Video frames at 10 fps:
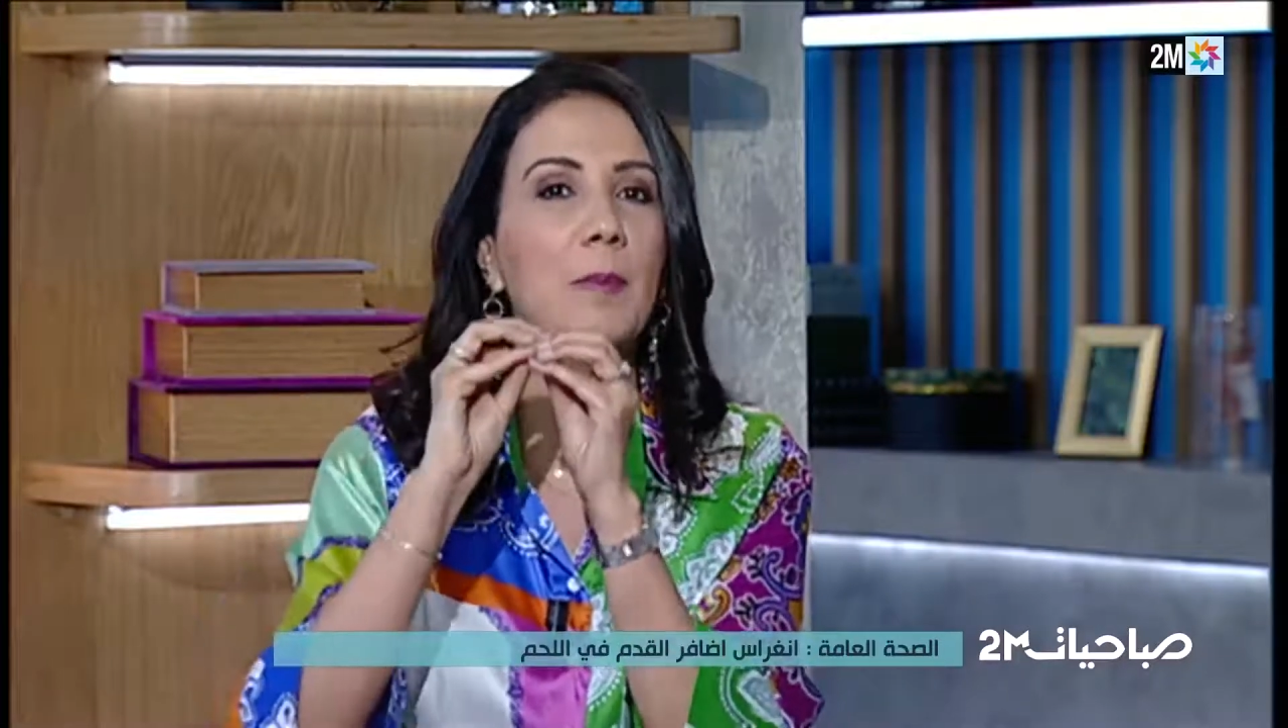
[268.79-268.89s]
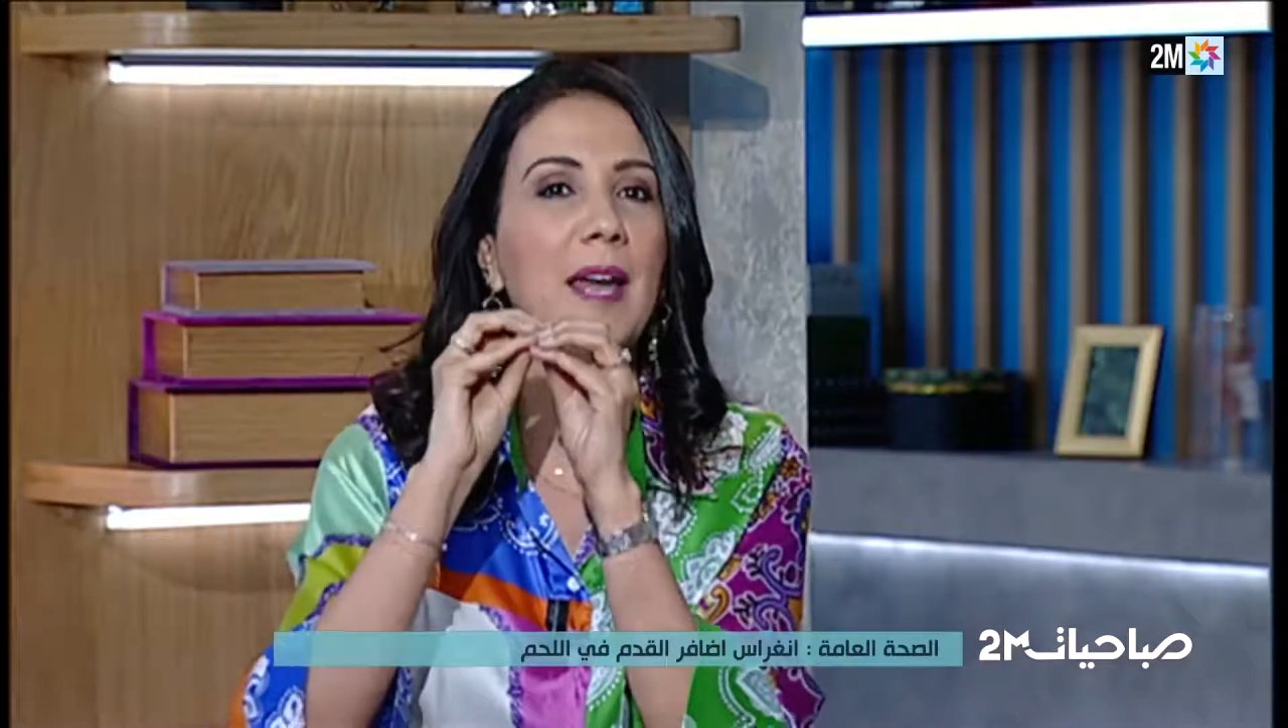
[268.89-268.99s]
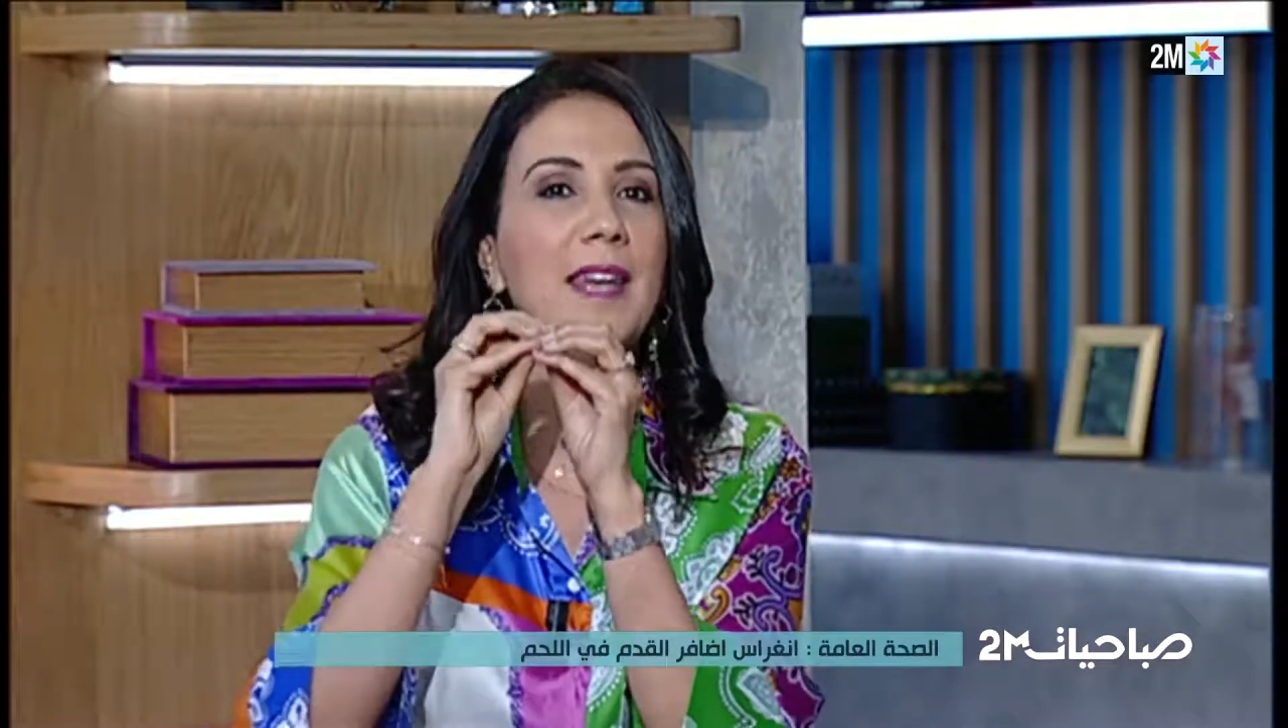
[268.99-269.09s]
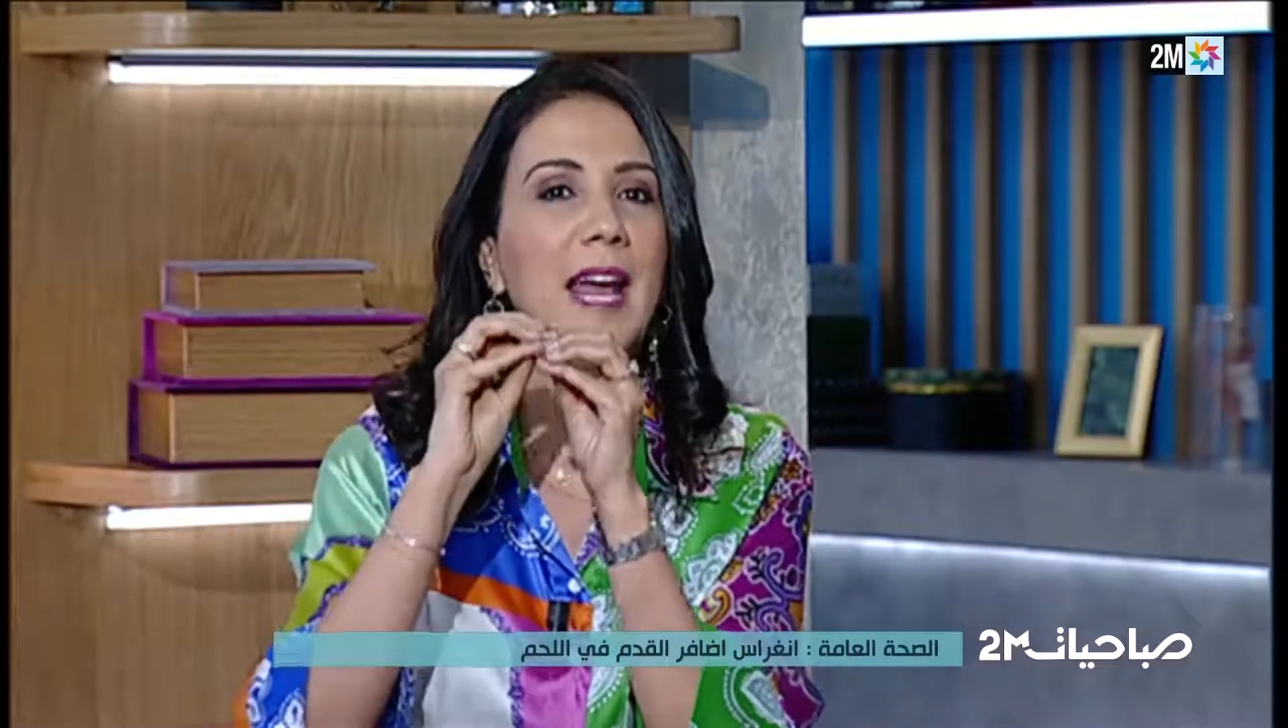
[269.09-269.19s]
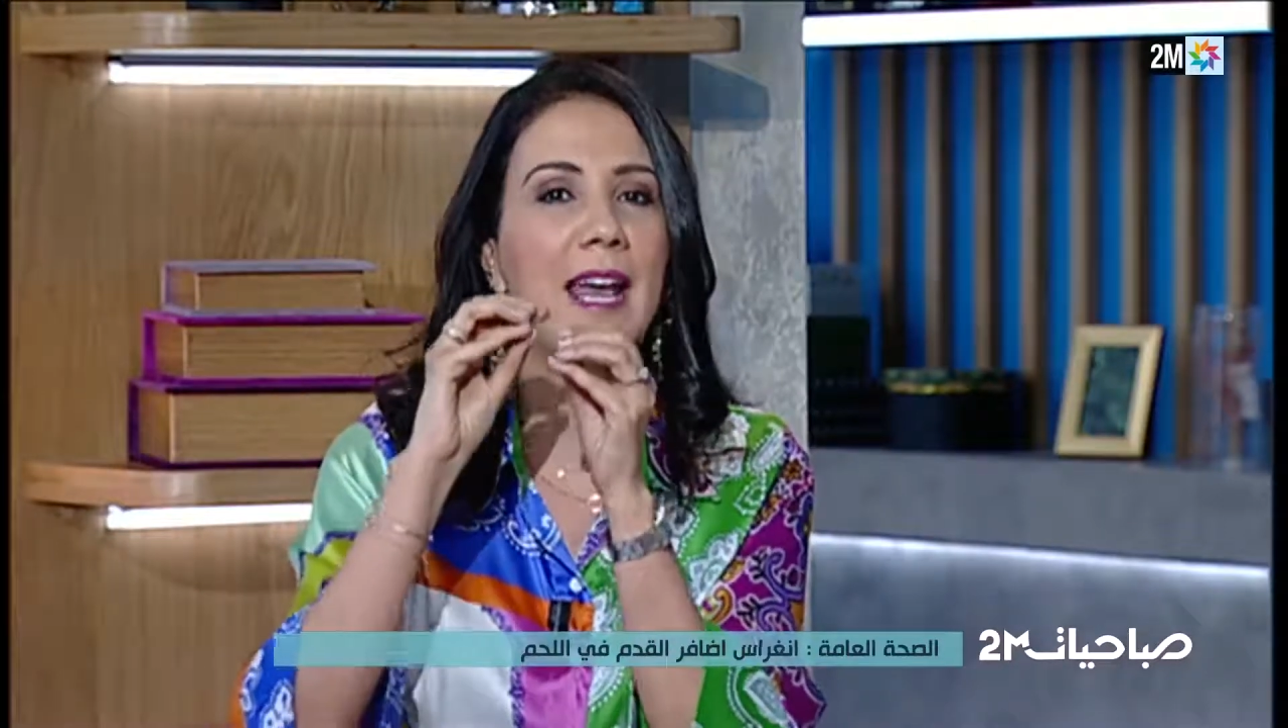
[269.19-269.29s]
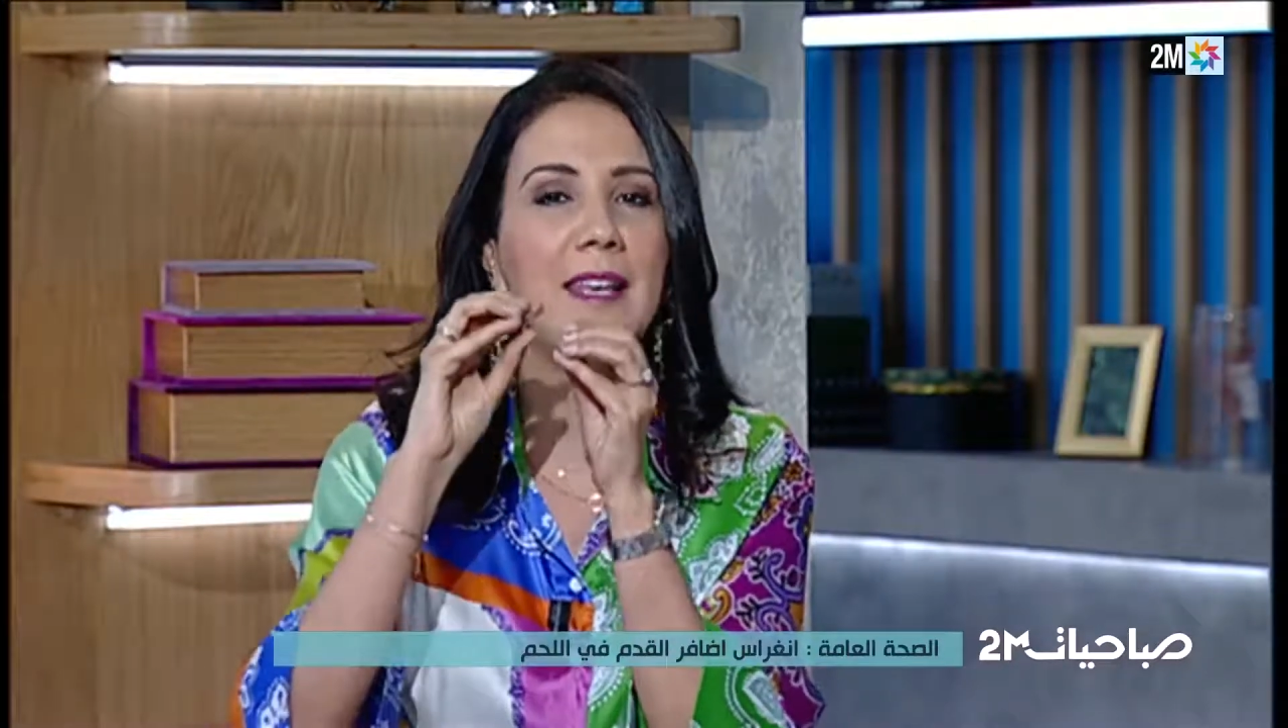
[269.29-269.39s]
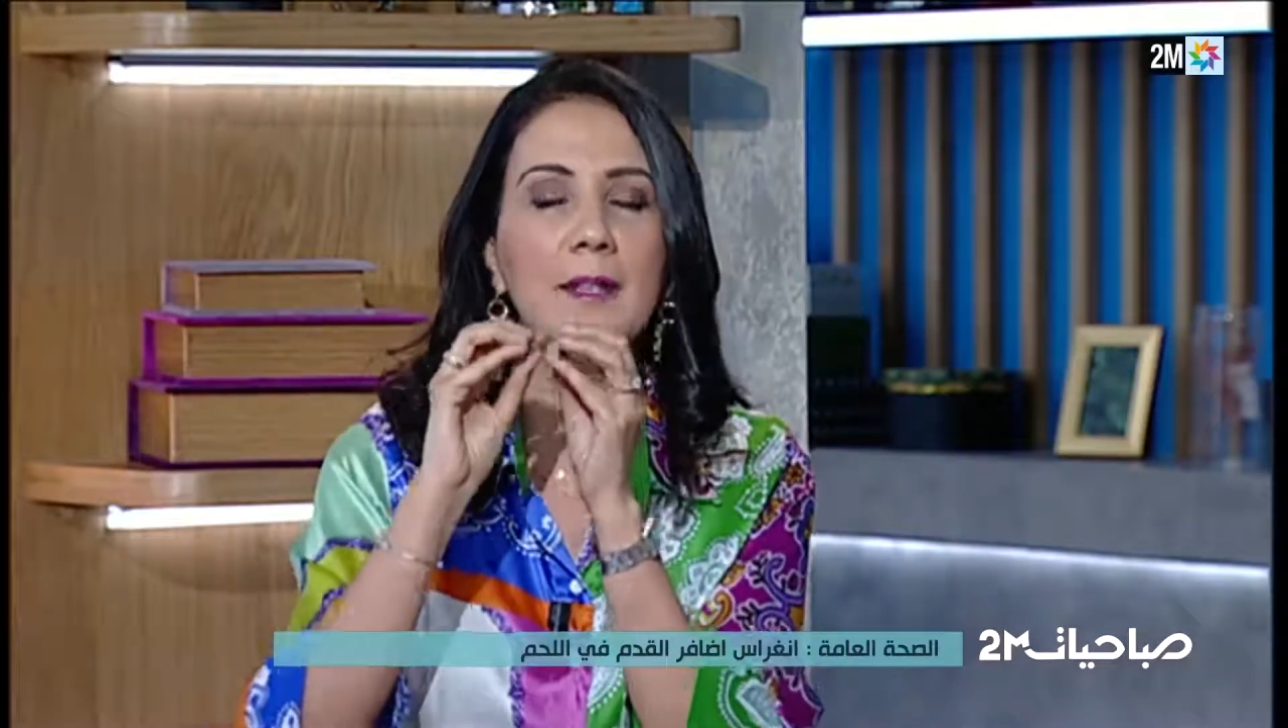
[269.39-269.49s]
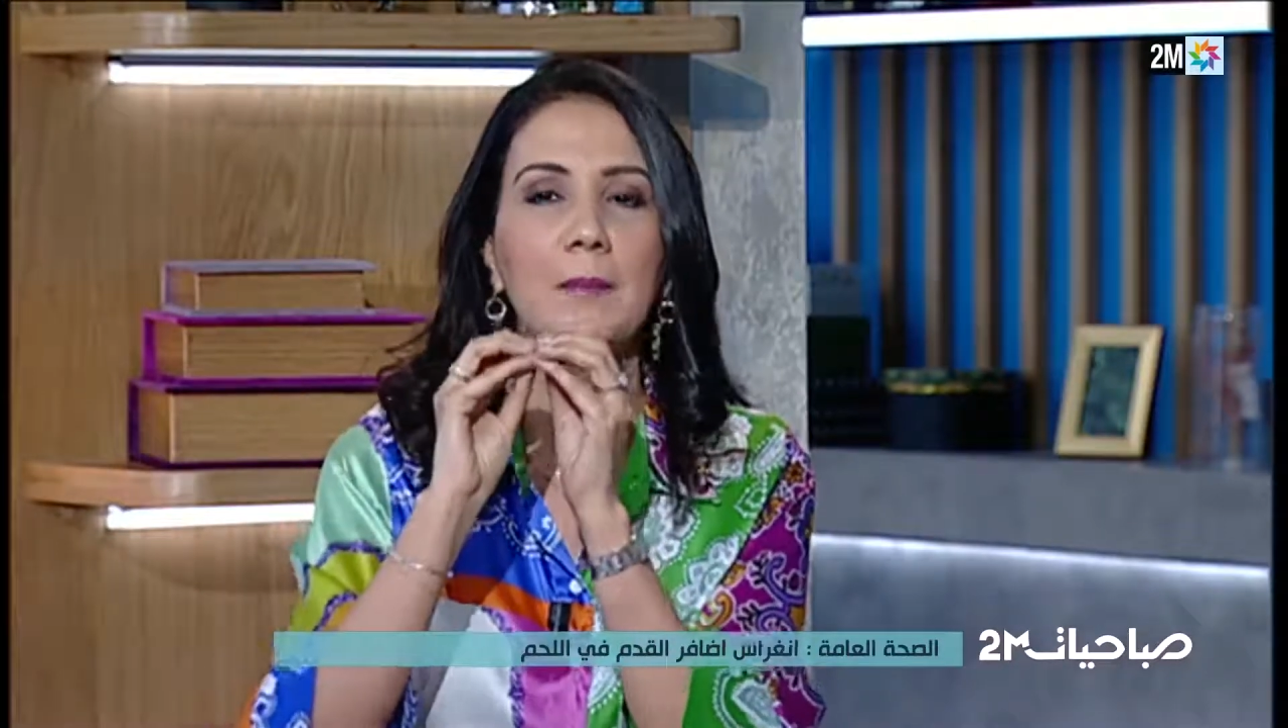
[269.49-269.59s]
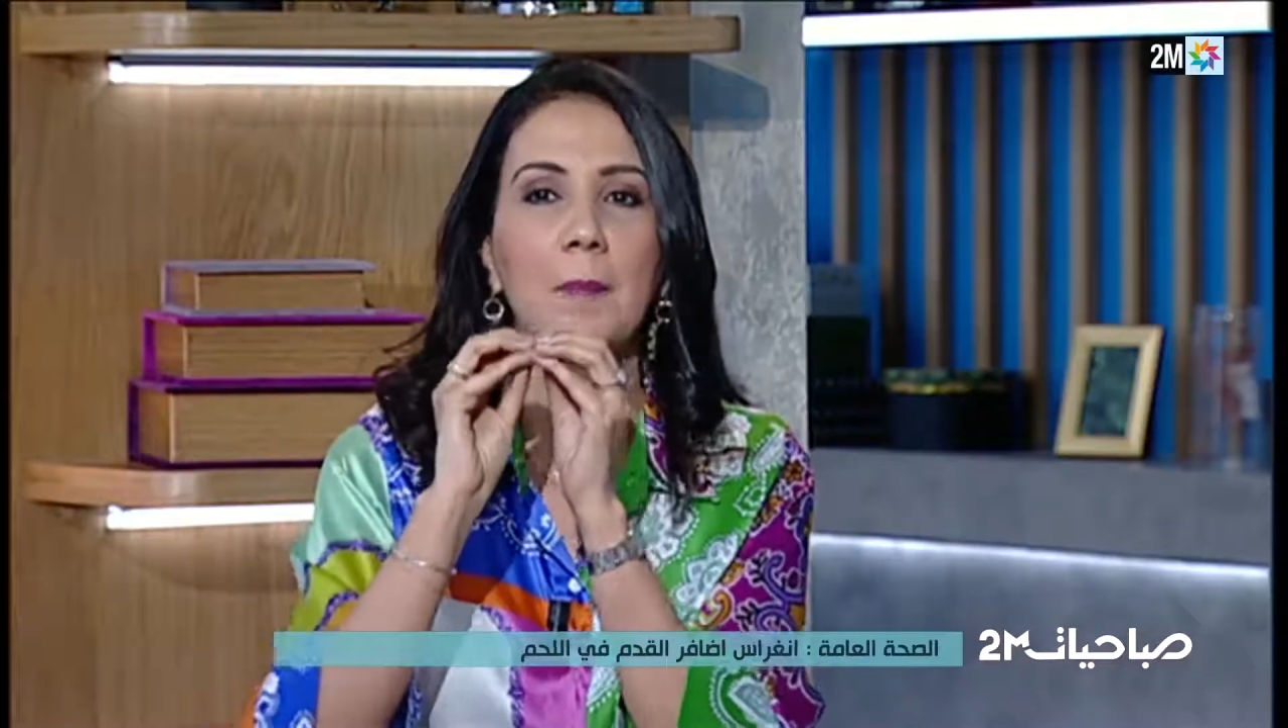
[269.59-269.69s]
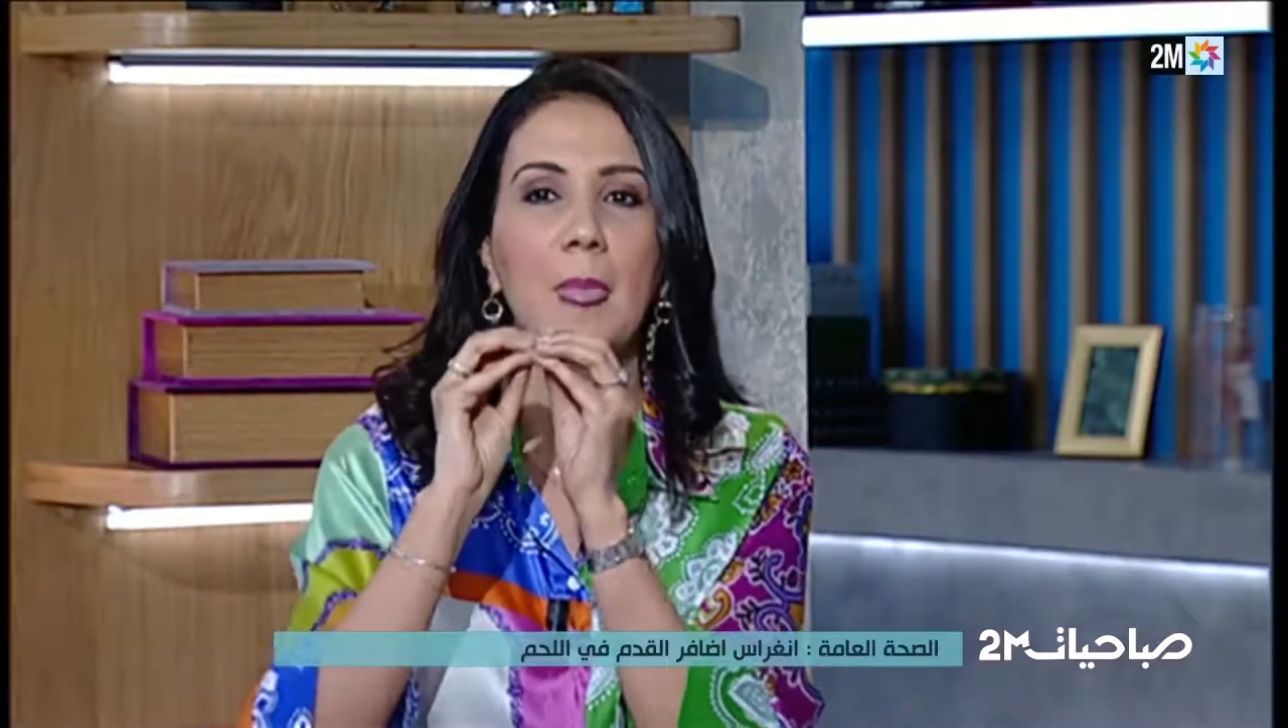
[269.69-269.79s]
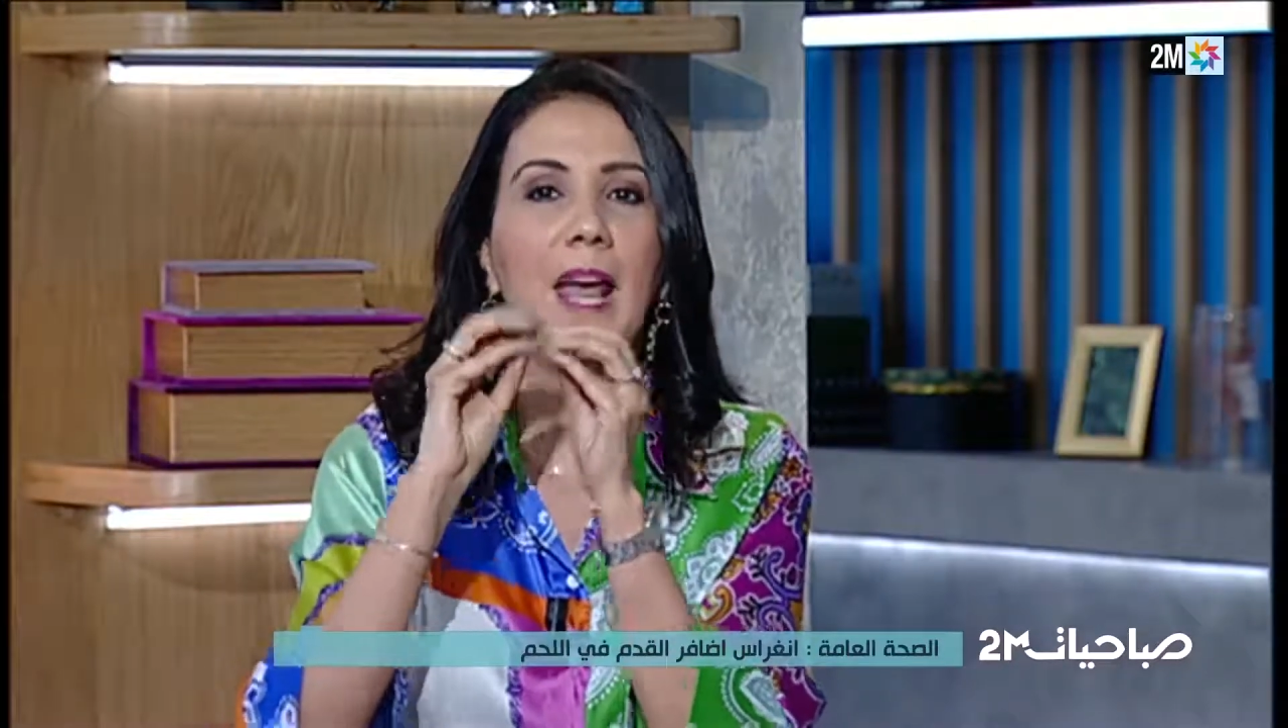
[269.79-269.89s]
بان اي